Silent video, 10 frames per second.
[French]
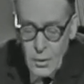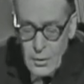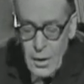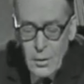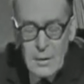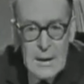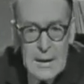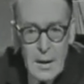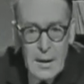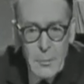D'un côté, des
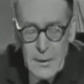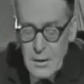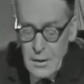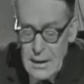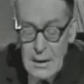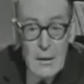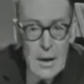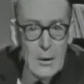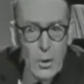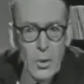soldats passionnés,
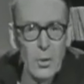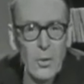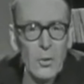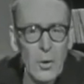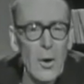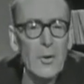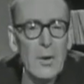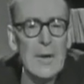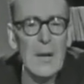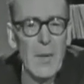et de l'autre, de notre
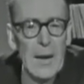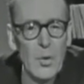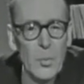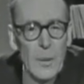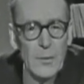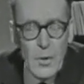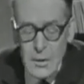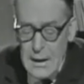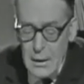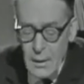côté, Malédupant, du
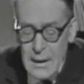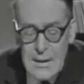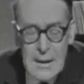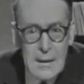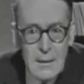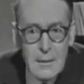côté des coalisés,